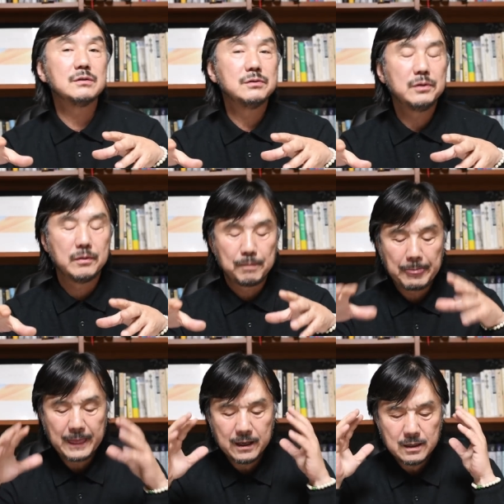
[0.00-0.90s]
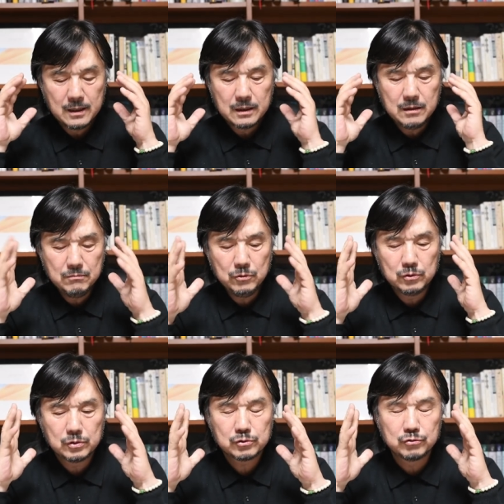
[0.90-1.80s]
건요,
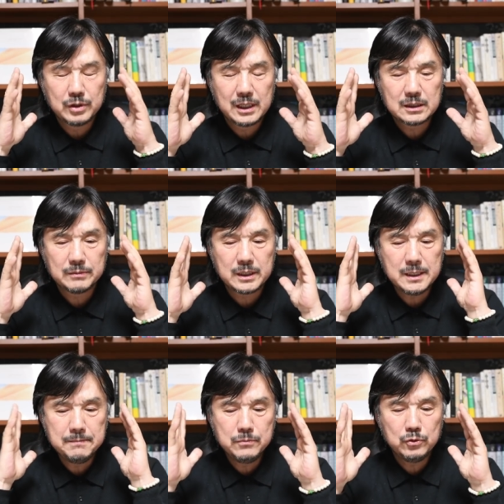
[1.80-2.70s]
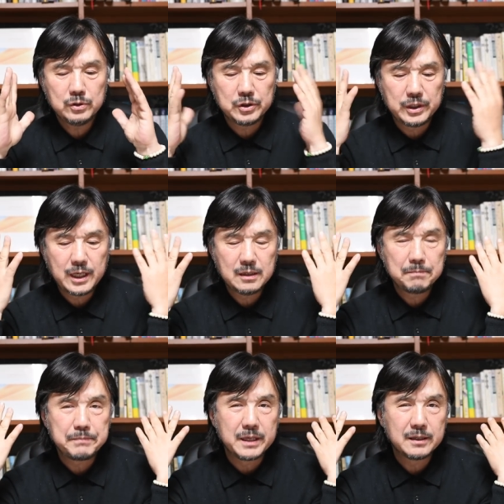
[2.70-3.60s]
인물도 중요하지만 인물 뒤에
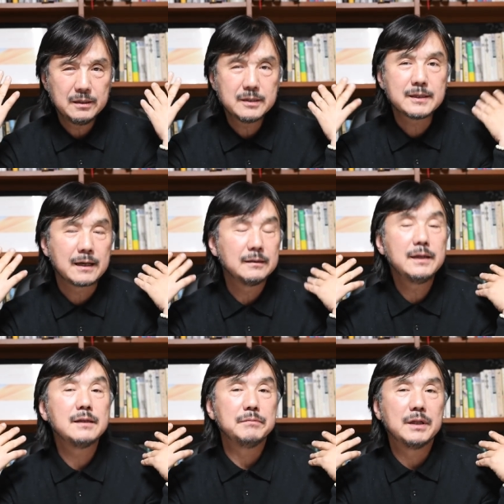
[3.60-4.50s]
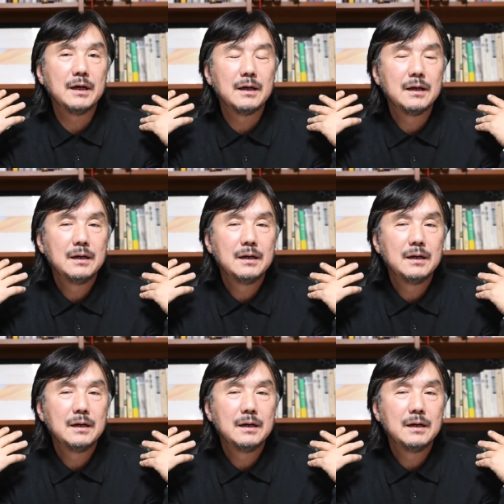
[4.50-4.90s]
있는 배경이 깨끗해야 됩니다.